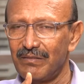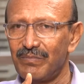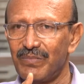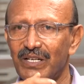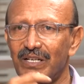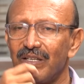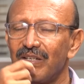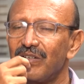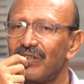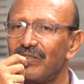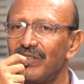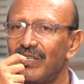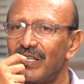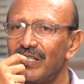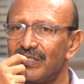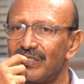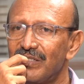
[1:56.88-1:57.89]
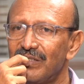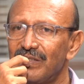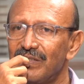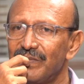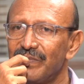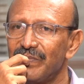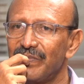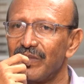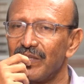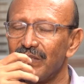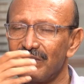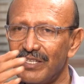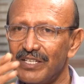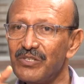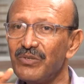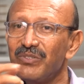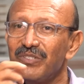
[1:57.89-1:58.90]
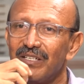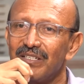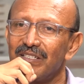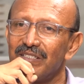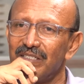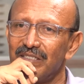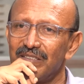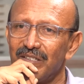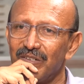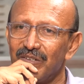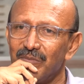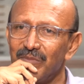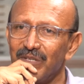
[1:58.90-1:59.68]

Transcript: పక్కన ఒక విలేజ్ లో సజీవ దానం చేస్తారు ఒక